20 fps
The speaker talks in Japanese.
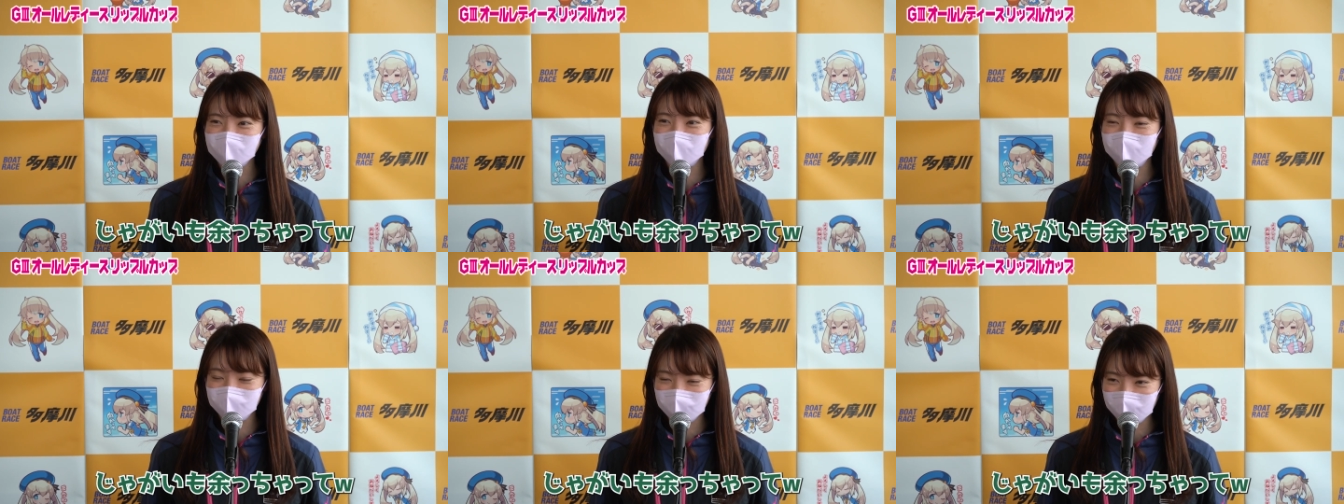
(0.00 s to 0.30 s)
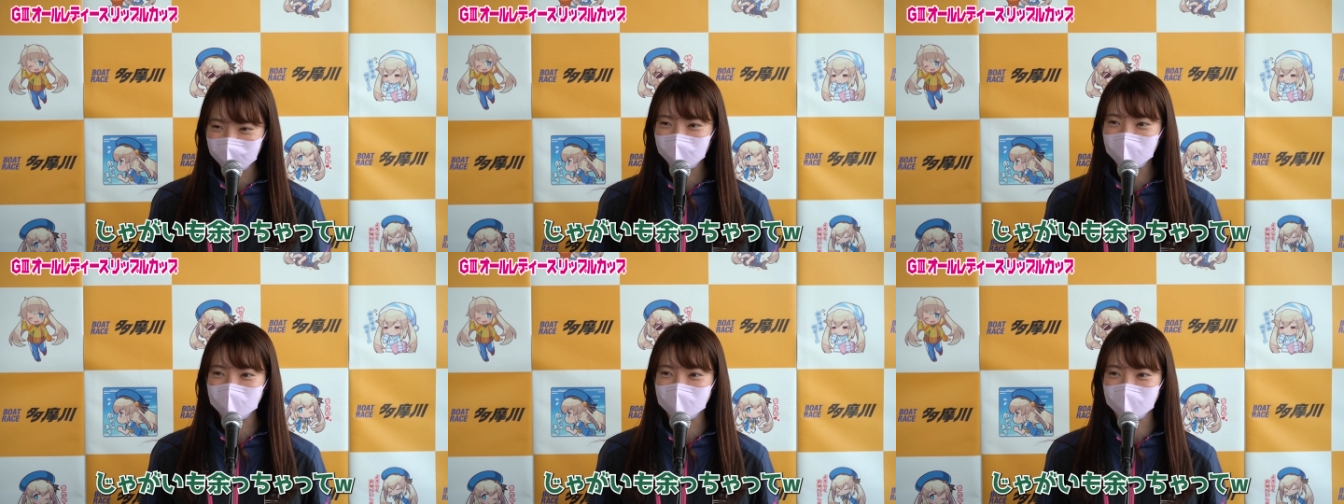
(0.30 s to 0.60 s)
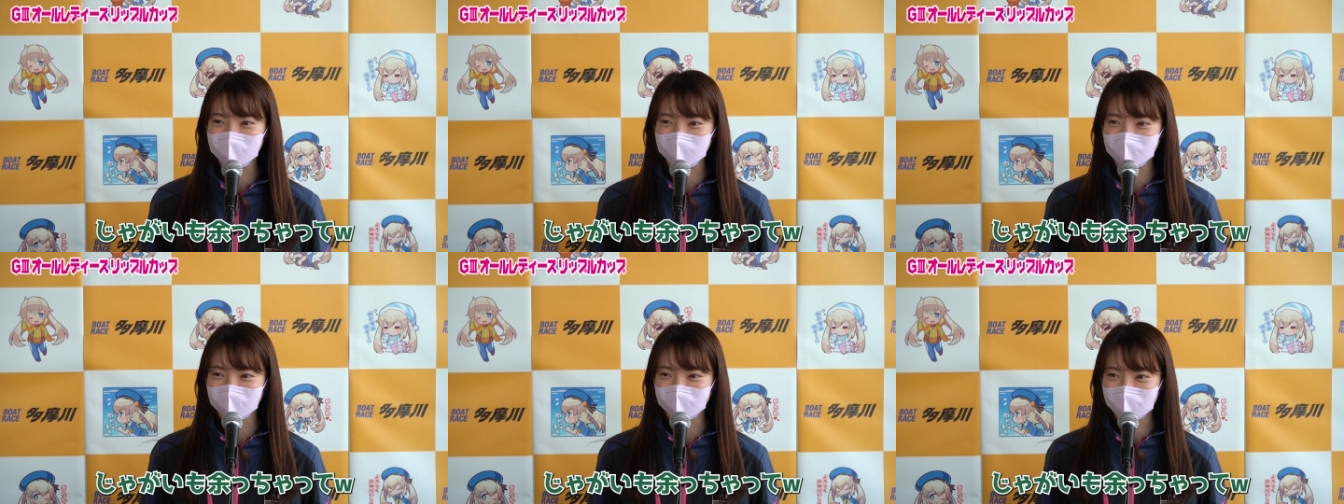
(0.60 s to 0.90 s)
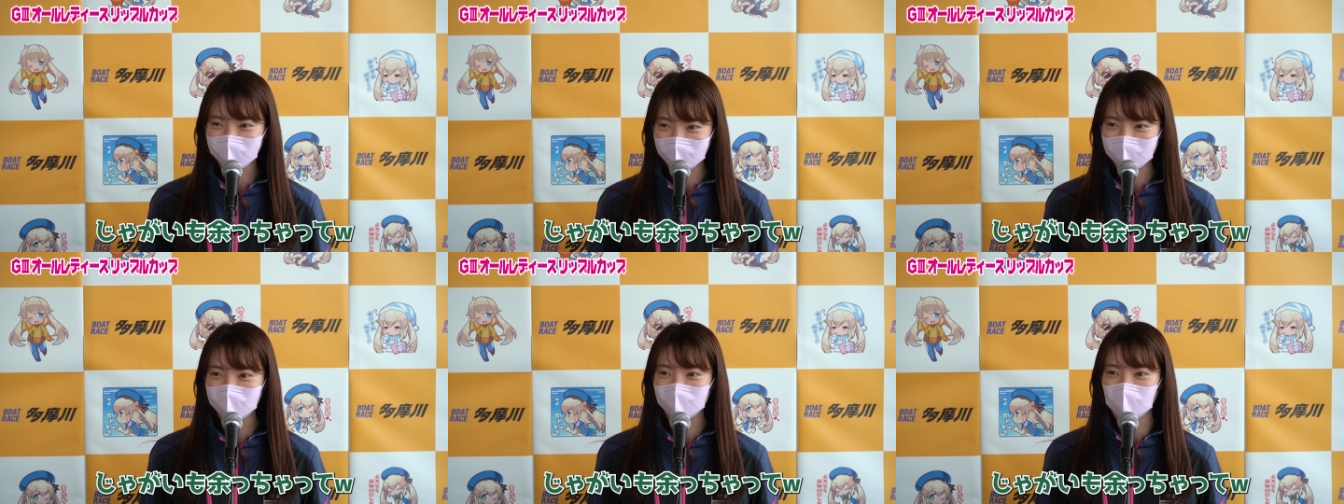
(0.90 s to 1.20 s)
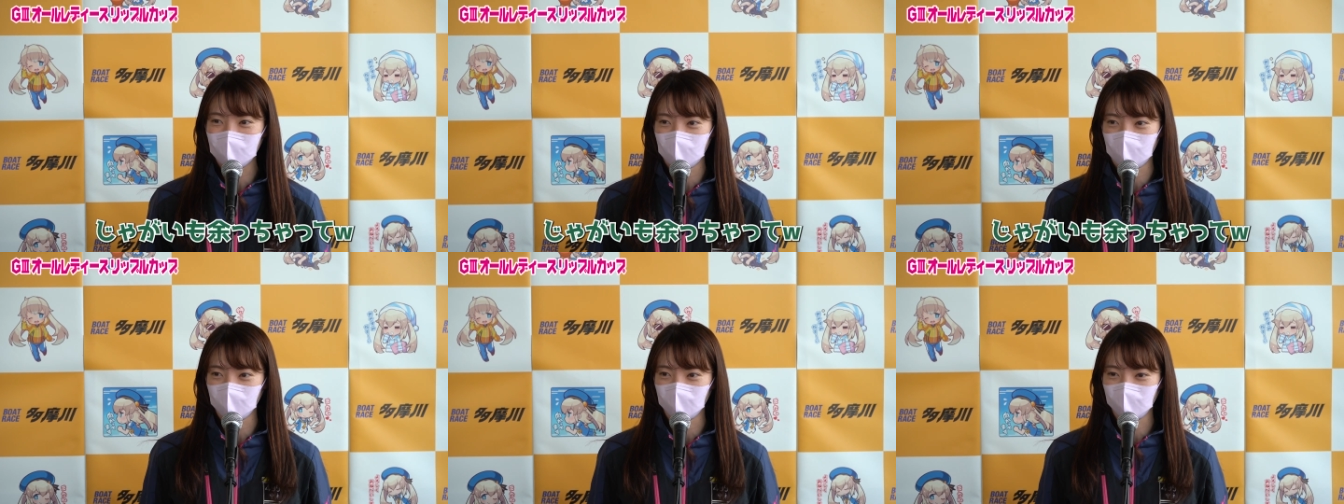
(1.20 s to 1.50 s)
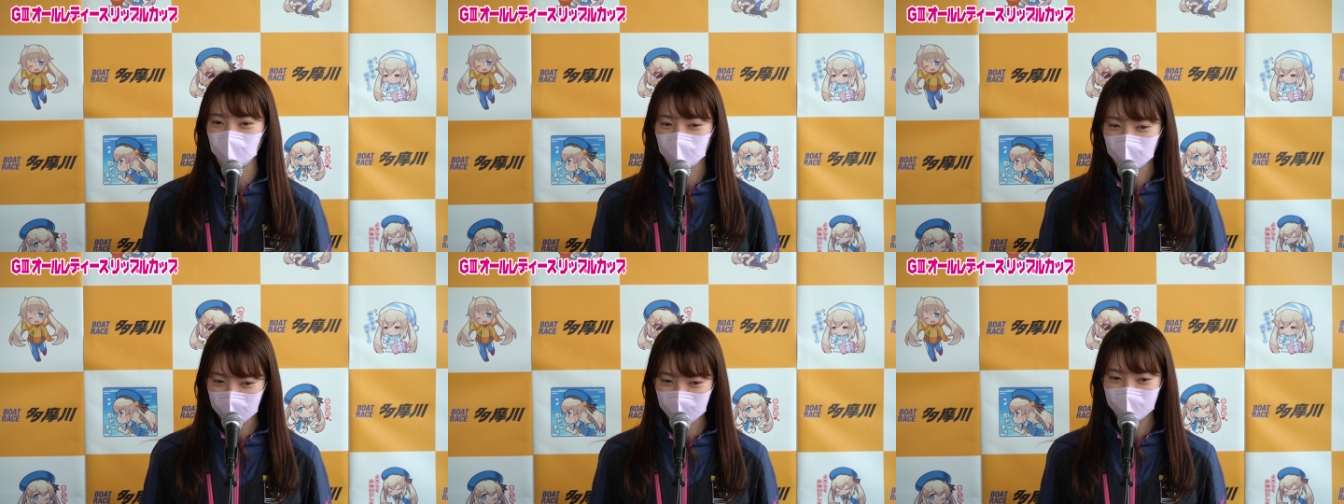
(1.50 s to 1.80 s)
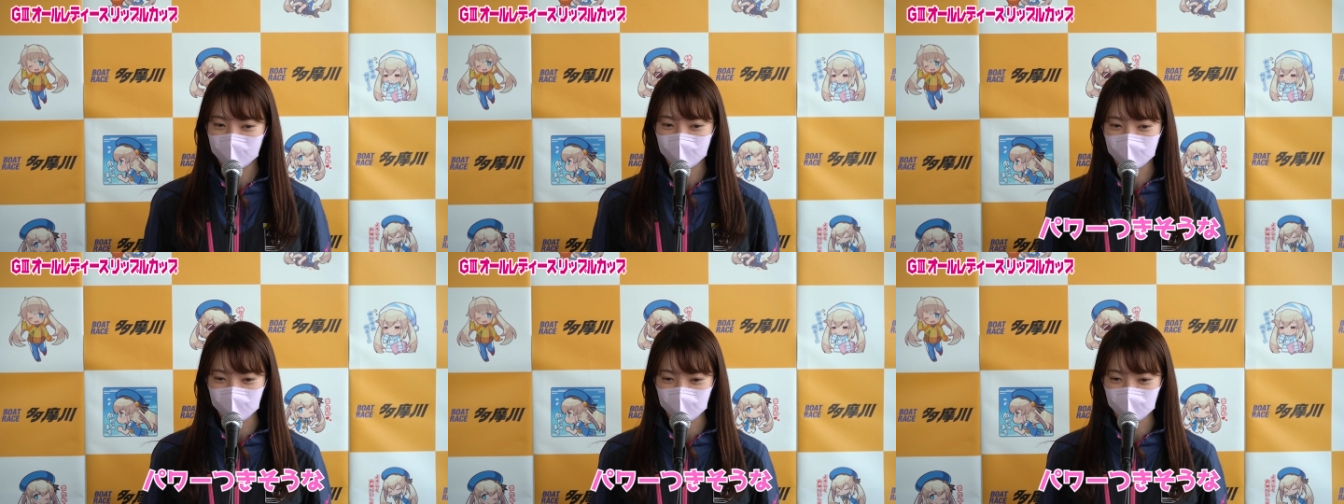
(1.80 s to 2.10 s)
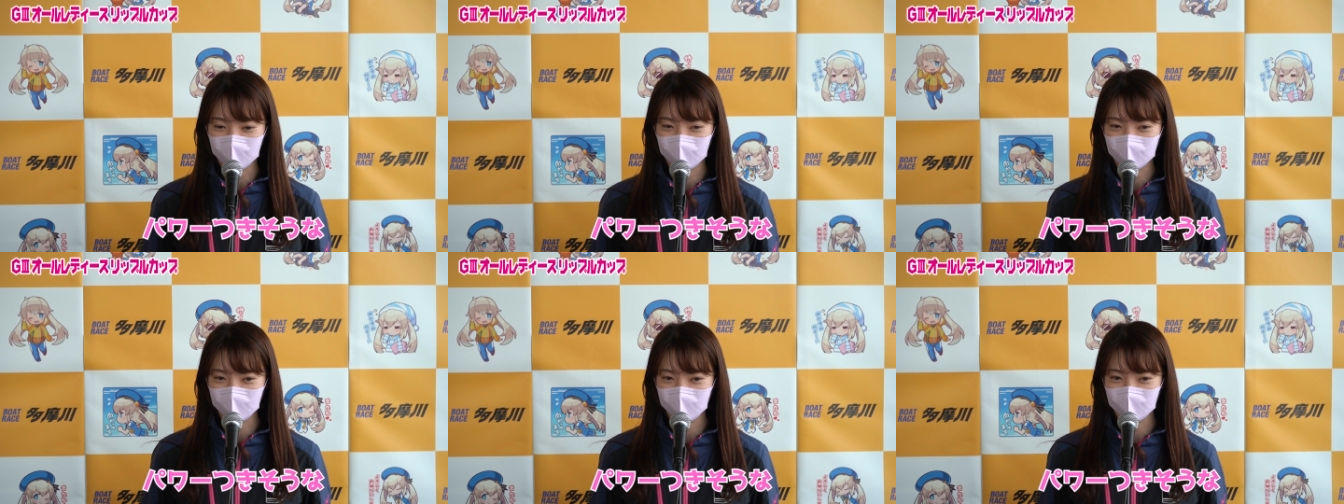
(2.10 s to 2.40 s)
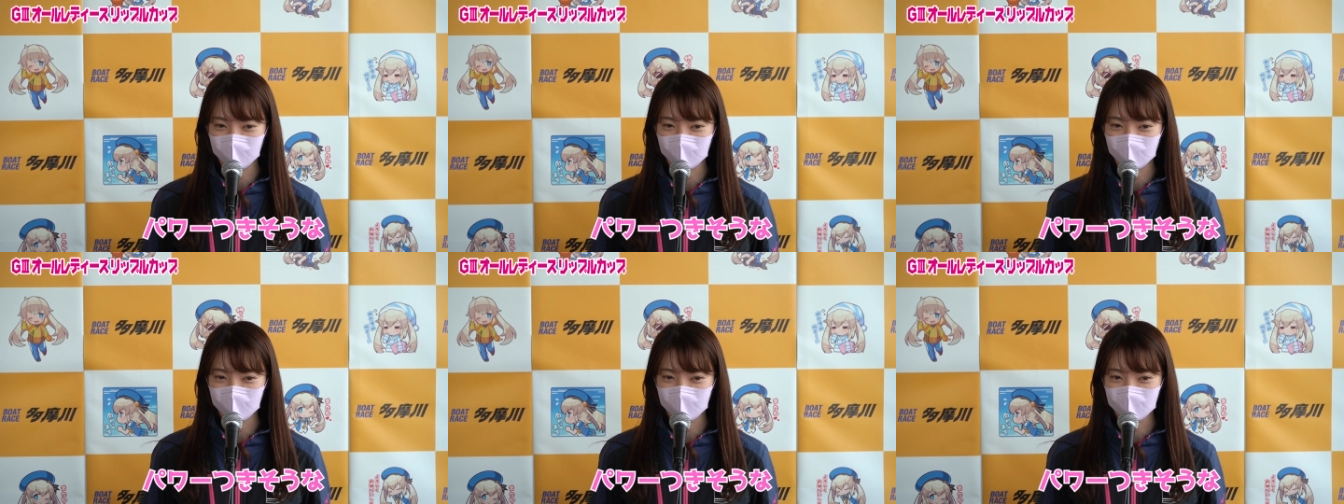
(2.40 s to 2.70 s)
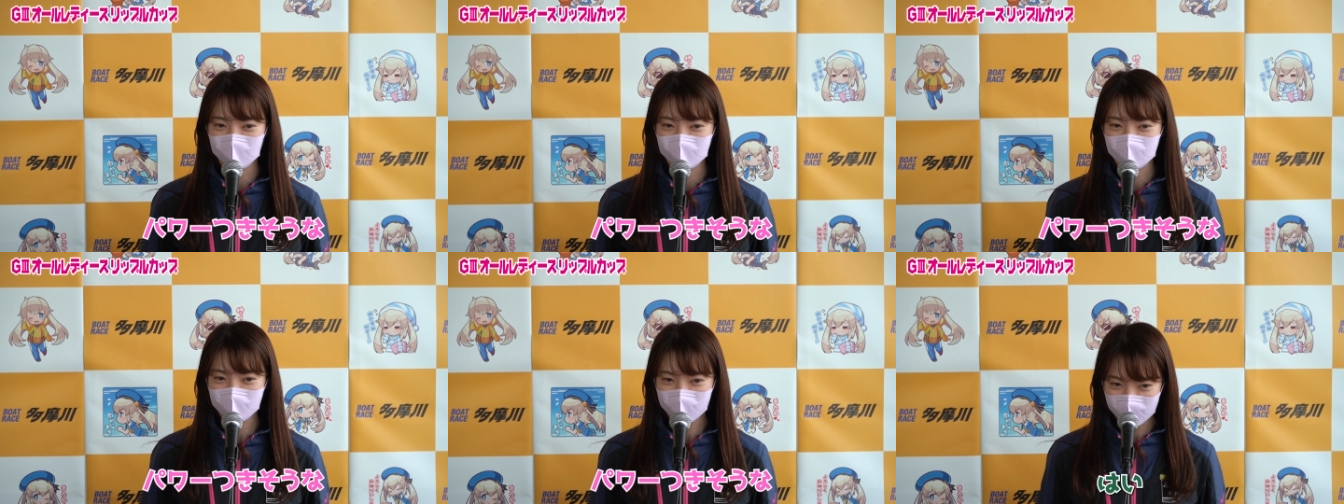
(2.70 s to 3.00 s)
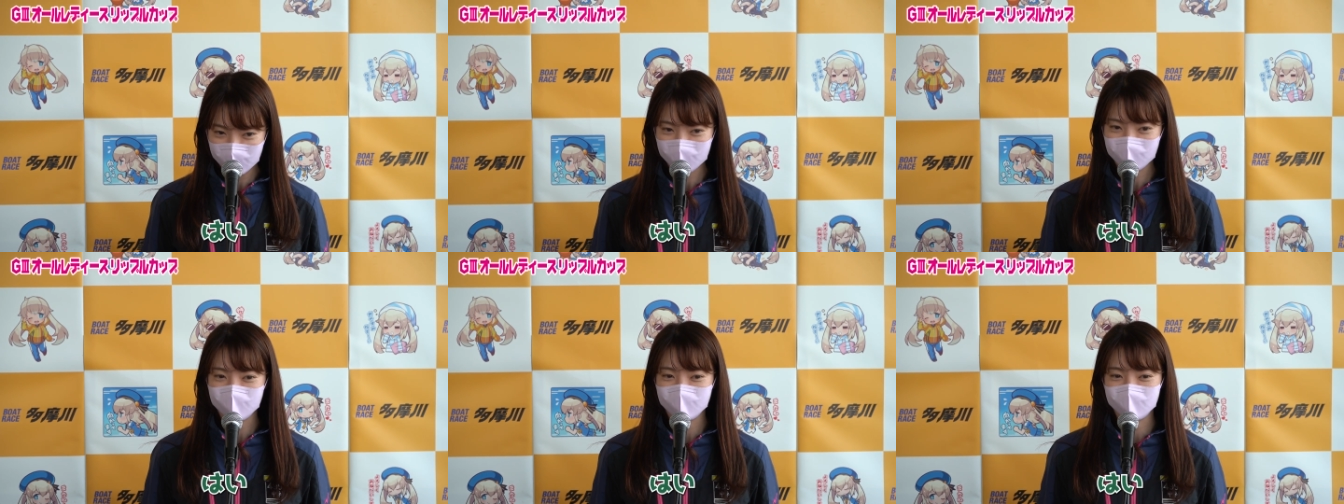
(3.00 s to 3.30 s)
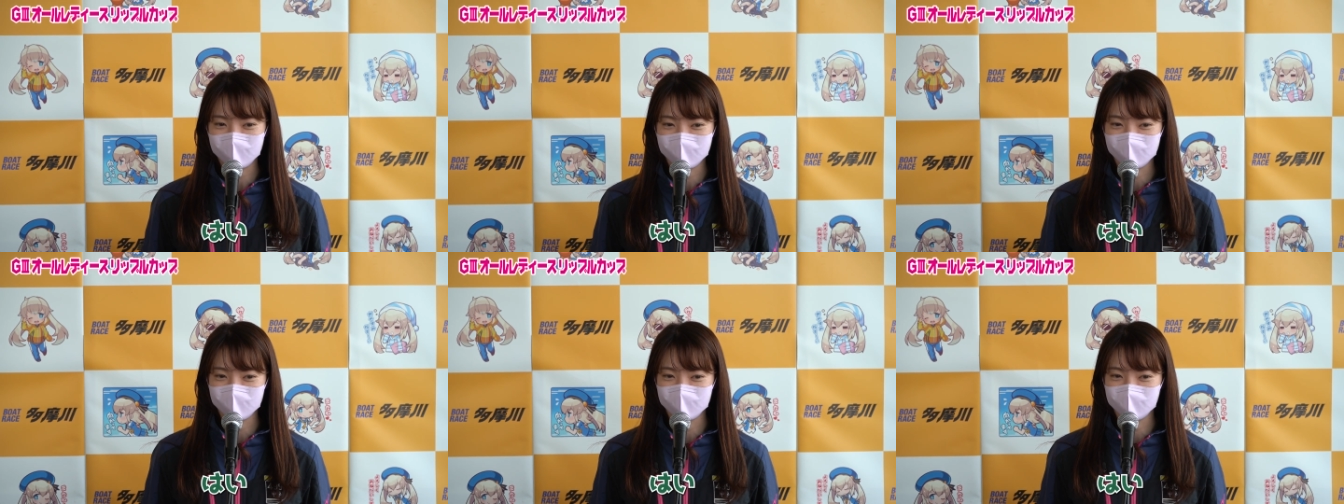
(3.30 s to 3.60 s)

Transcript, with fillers: じゃがいも余っちゃって、はい、いいですね。はい、パワーつきそうな。はい。